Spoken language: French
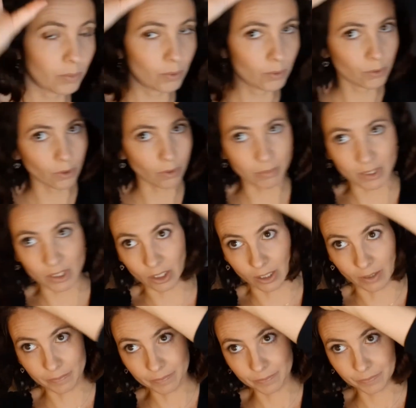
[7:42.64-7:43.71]
plusieurs mèches
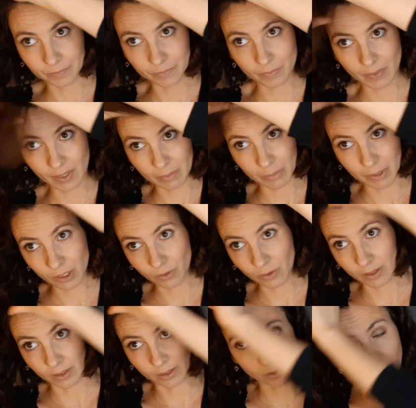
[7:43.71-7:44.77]
là. pas que je
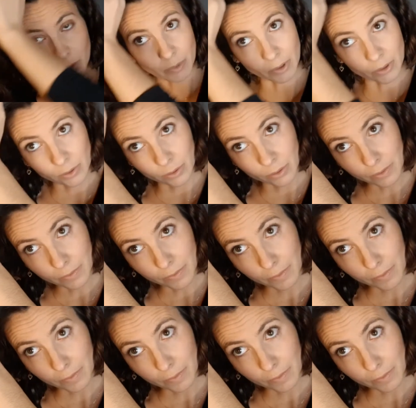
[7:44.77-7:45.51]
fasse un gros morceau.